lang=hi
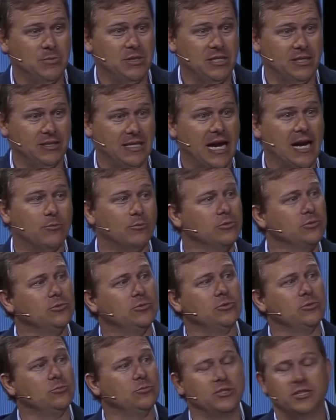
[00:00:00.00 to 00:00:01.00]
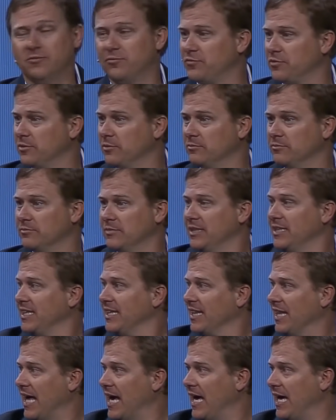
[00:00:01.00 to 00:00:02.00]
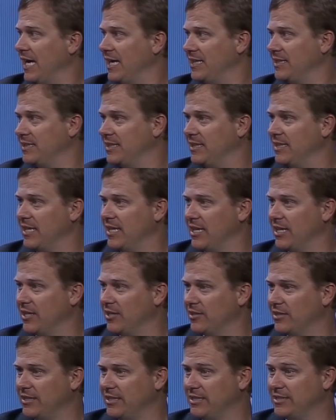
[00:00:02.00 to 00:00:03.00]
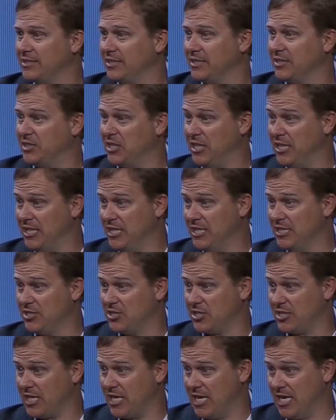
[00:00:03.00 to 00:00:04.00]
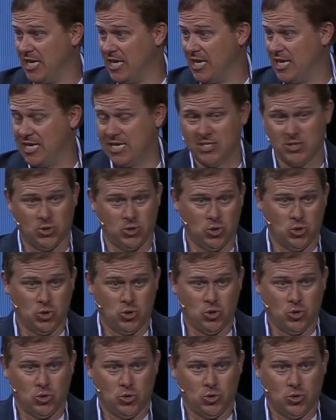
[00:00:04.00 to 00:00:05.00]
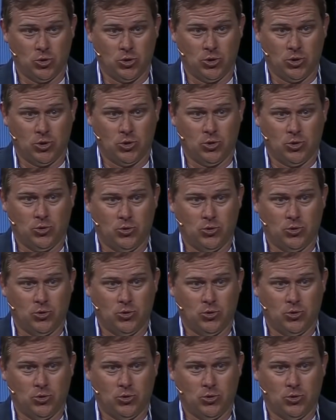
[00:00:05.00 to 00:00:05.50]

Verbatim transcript: मेरा मतलब है उस कमरे का माहौल हल्के और लाइट से बदल करके टेंस्ट में बदल गया था ओ